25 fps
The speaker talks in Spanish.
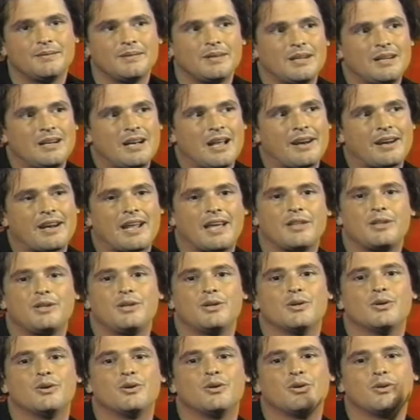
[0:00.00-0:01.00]
la
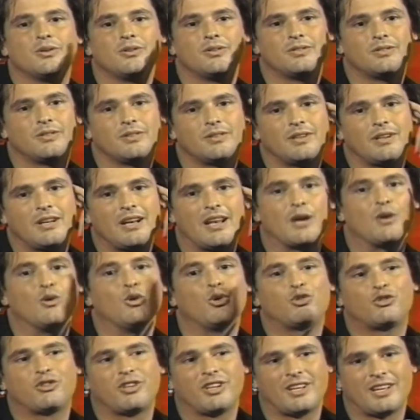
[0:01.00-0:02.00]
radio le
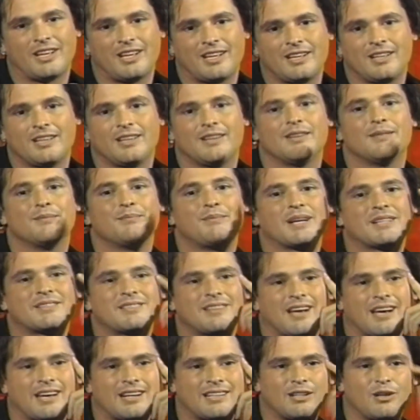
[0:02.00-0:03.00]
guste
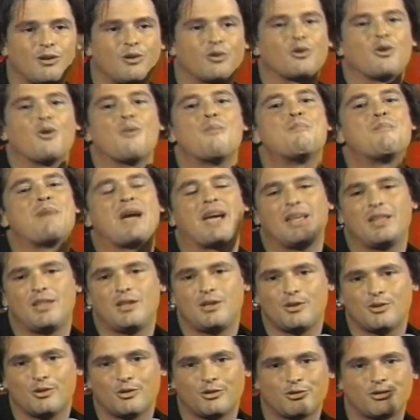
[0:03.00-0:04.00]
pasar, de lo que los
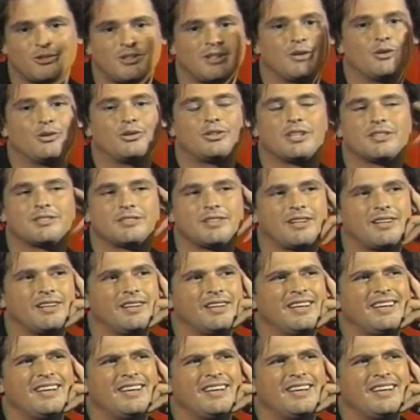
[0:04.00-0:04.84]
medios le guste hacer.